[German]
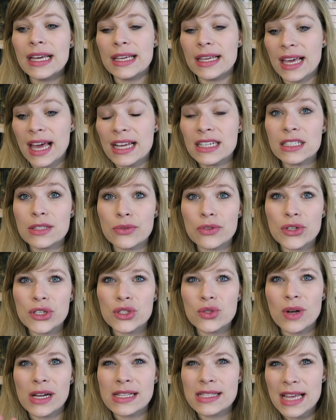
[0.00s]
Ich kann es
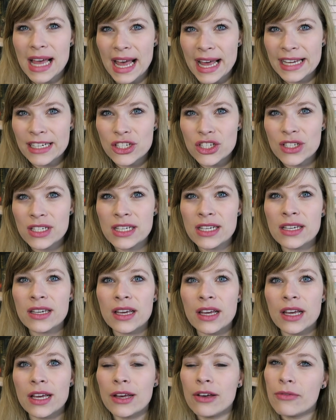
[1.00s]
wirklich so als
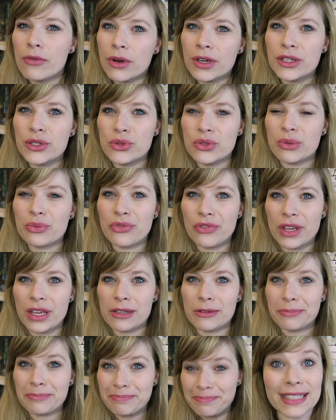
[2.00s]
Einstieg wirklich nur
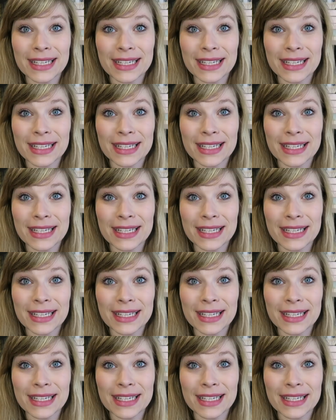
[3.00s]
empfehlen.